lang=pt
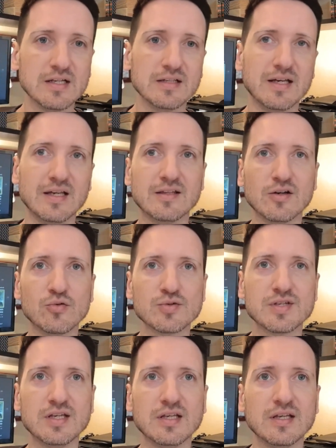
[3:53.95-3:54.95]
Né? Então,
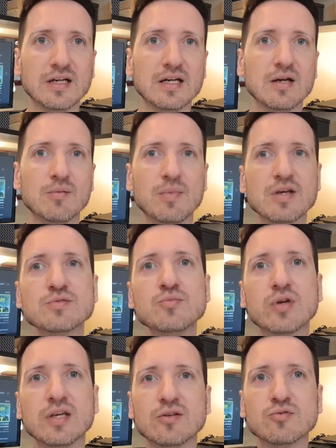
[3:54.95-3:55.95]
assim, mesmo
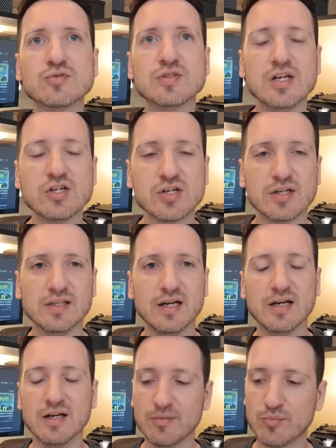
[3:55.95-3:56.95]
que não seja,
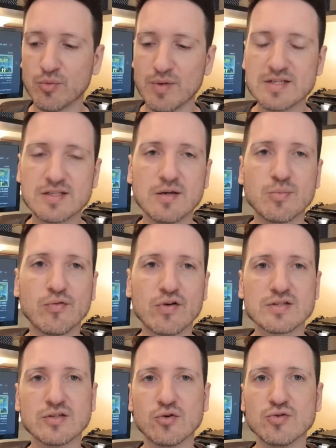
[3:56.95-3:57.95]
né, por mais que tenha
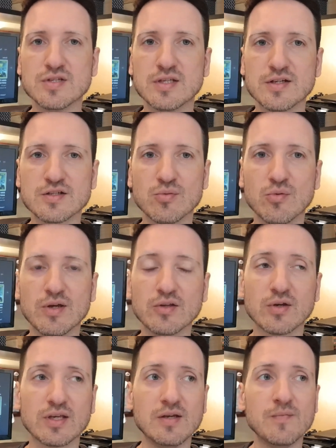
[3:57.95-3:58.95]
provocação da Rosita nesse momento
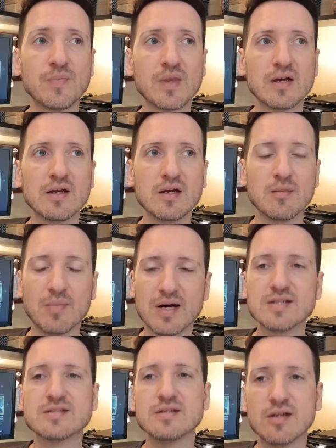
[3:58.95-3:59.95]
aqui, mas